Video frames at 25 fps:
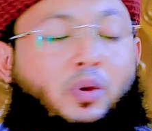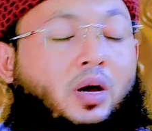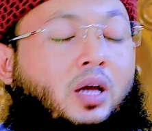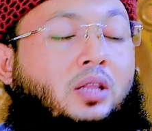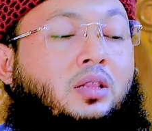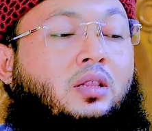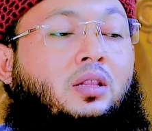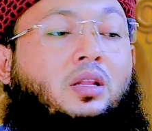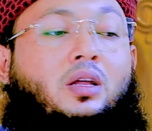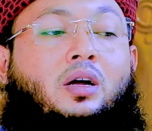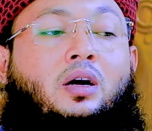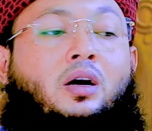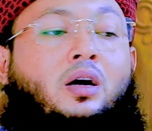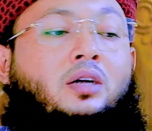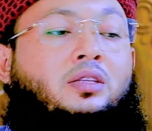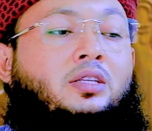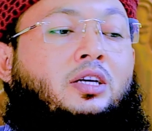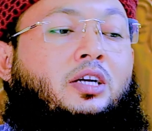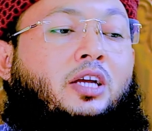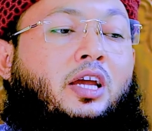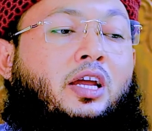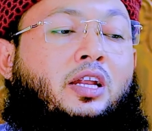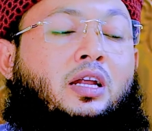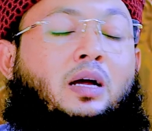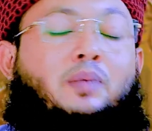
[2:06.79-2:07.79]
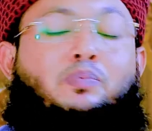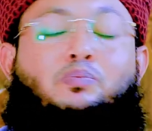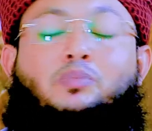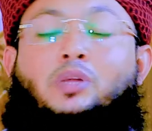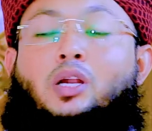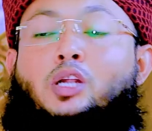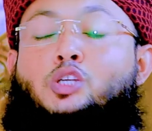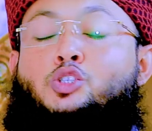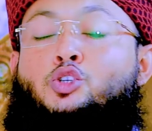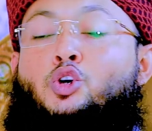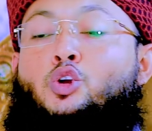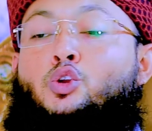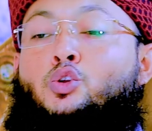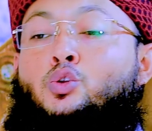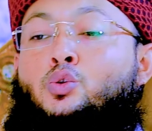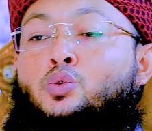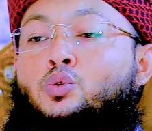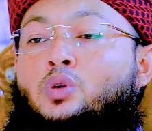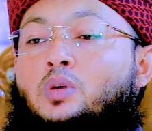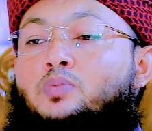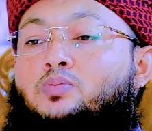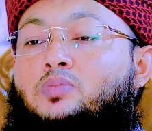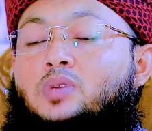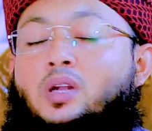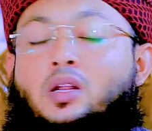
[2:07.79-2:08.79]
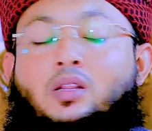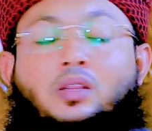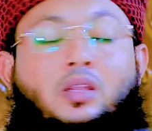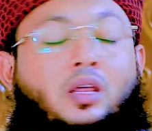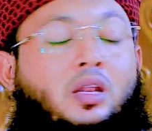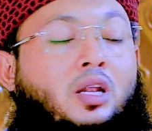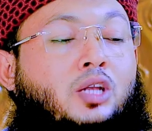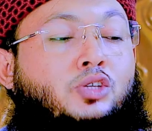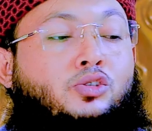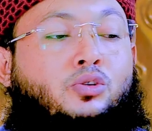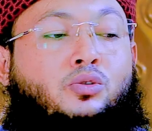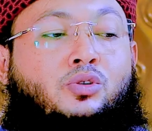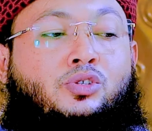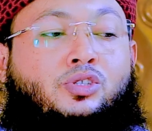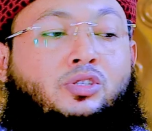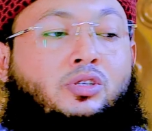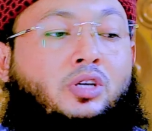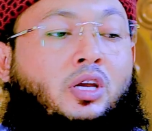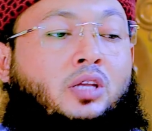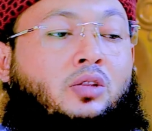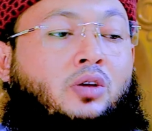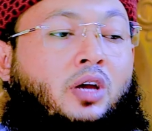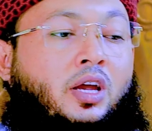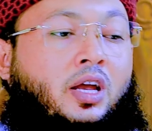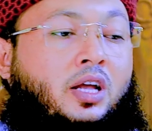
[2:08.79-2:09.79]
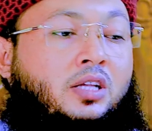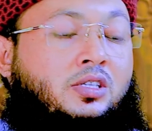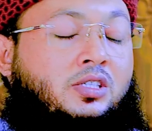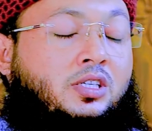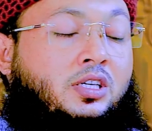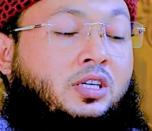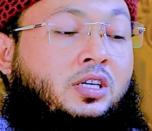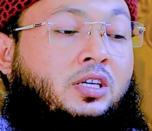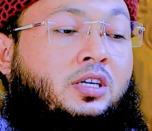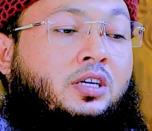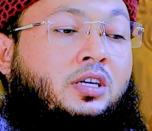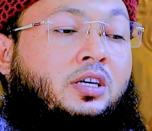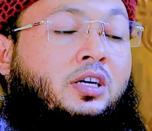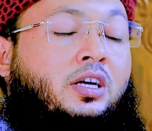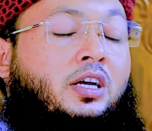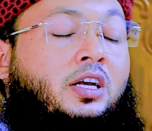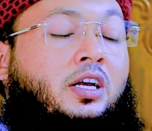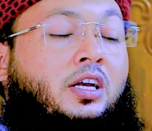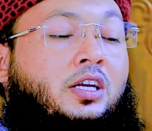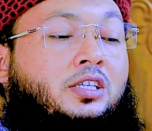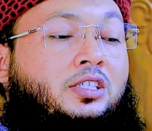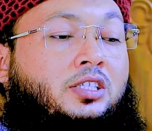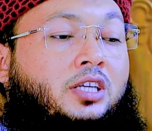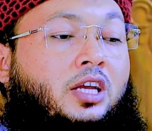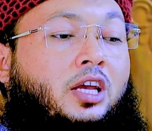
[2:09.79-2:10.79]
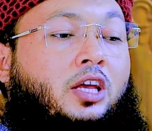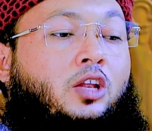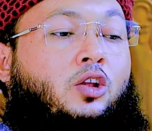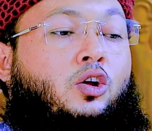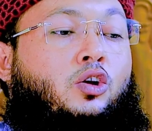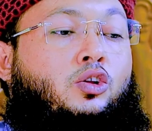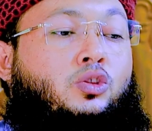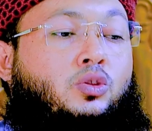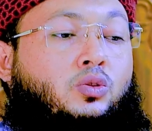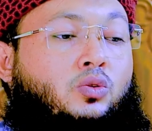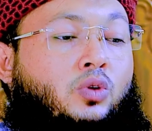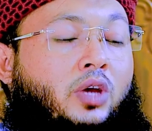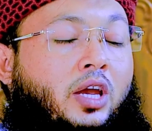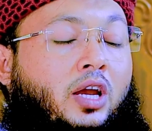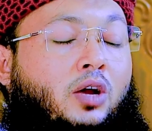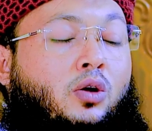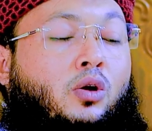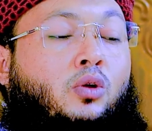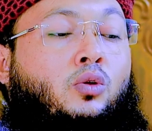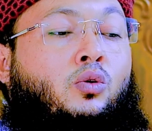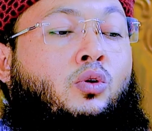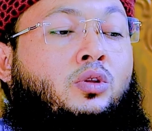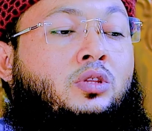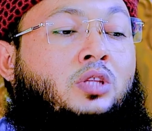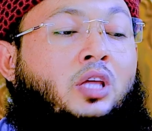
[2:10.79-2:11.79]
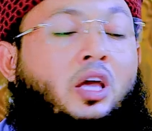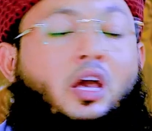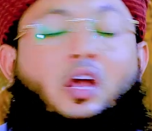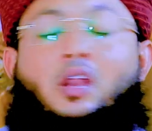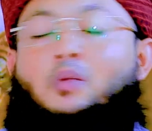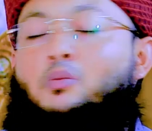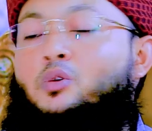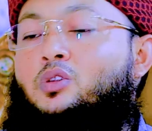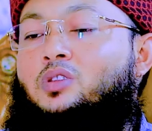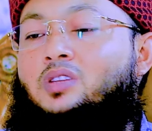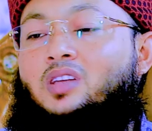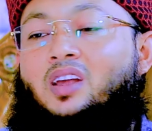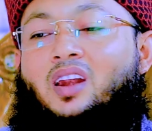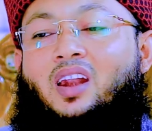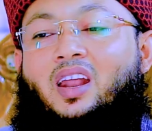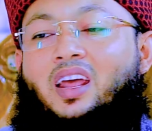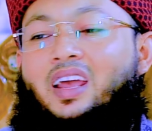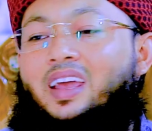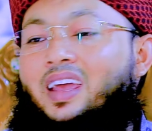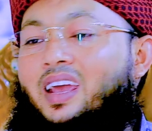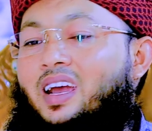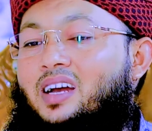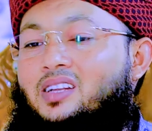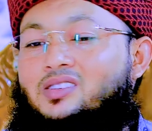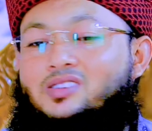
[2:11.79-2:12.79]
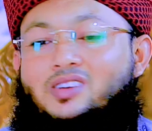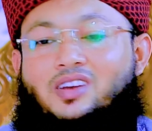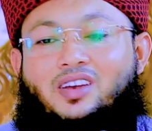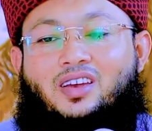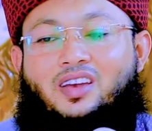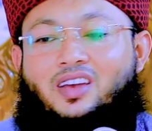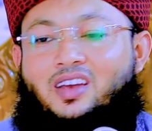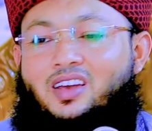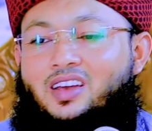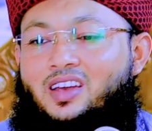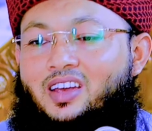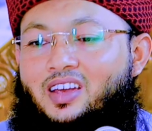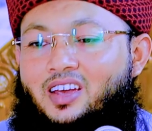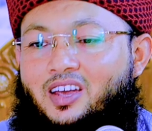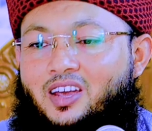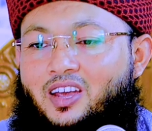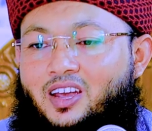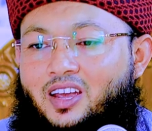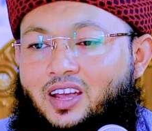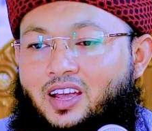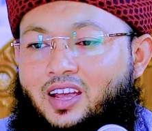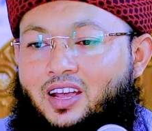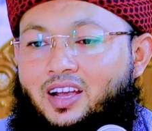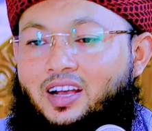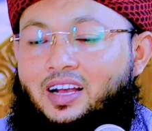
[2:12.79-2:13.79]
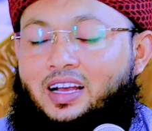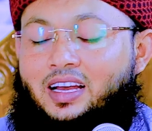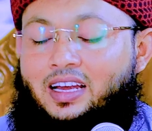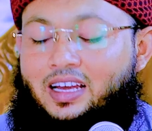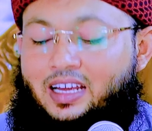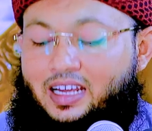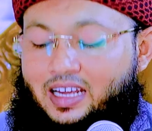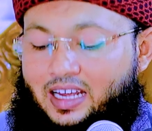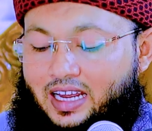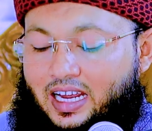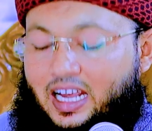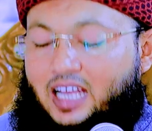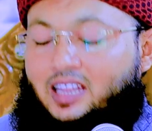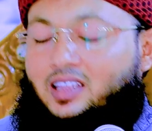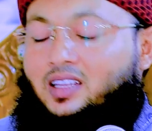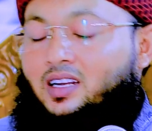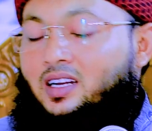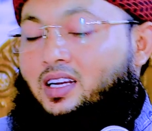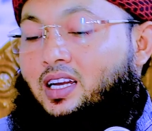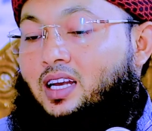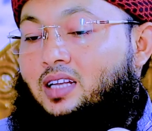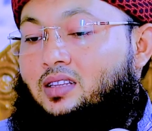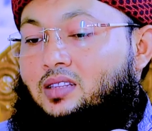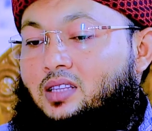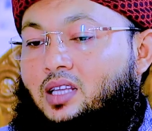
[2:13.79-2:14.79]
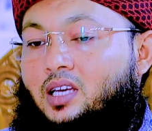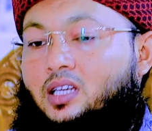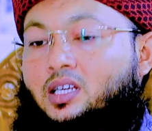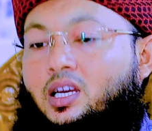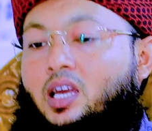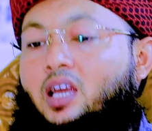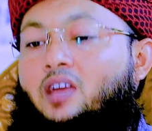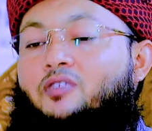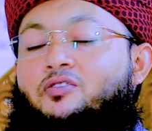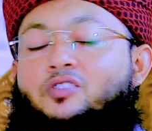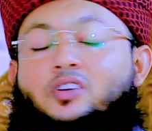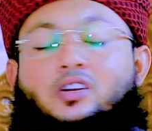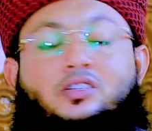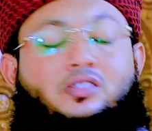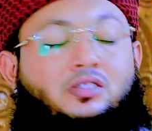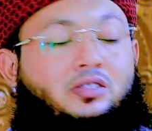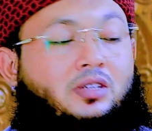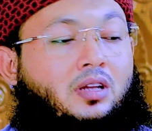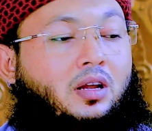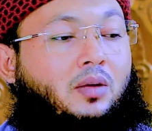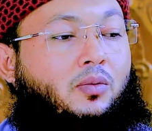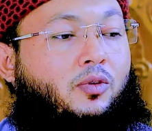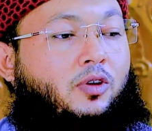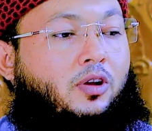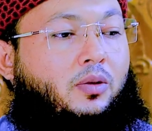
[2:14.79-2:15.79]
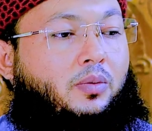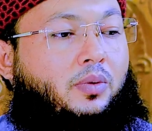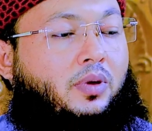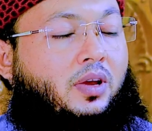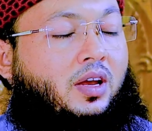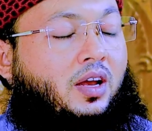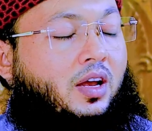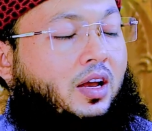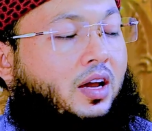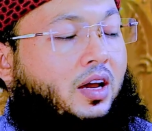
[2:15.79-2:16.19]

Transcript: আল্লাহ দেখেন আপনার জন্য দিনের জন্য শহীদ সেই রক্ত এখনো মধ্যে লেগে আছে এদেরকে দেখেই বলবে